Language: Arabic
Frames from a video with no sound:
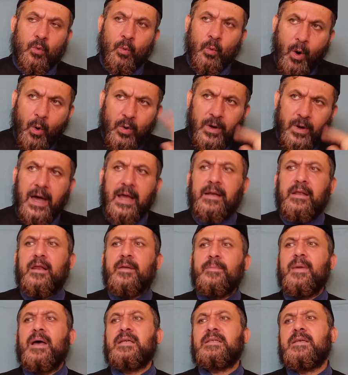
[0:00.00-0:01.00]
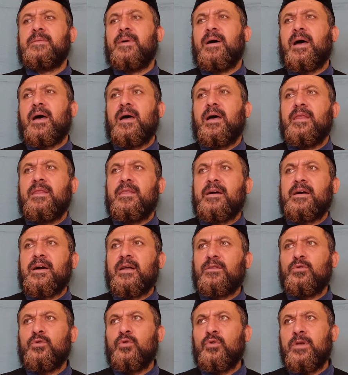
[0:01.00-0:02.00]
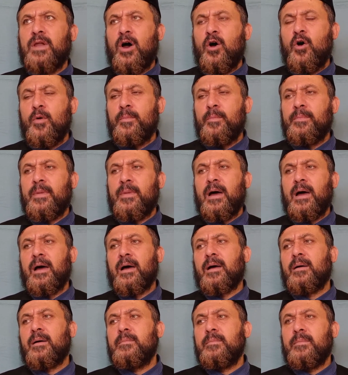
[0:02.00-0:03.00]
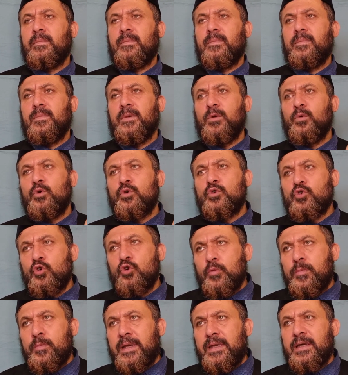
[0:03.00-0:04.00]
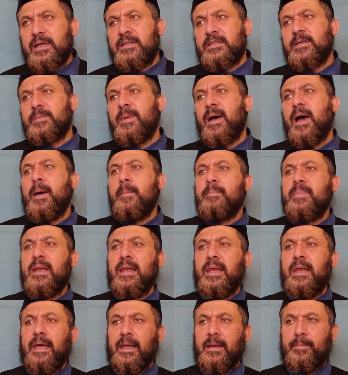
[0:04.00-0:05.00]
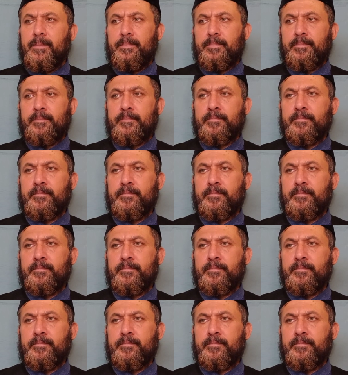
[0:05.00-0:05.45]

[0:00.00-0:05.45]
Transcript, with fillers: وأكرر ما سبق أن ذكرته لهم من وجوب الاهتمام بالعلم